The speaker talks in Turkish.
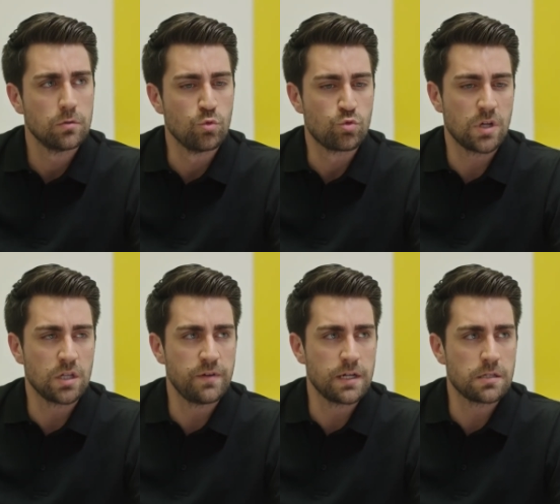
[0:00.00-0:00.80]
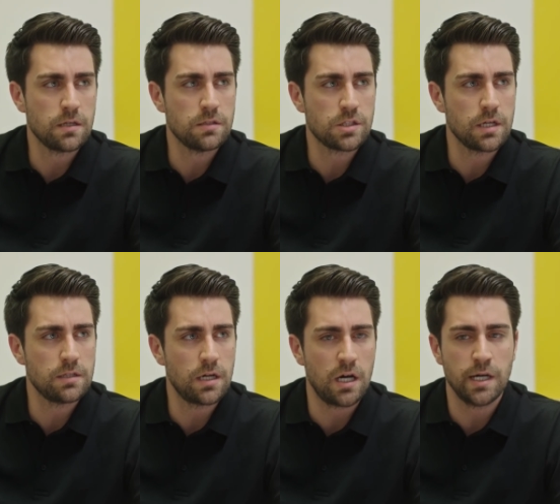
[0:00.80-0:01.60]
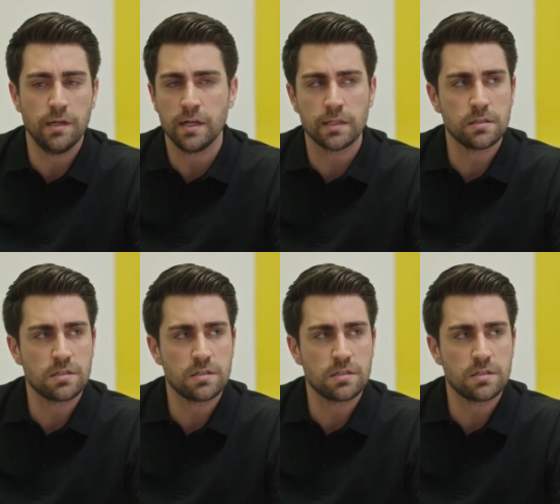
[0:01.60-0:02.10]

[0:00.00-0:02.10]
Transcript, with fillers: Üç saat verseydin Ceyda, ailelere ne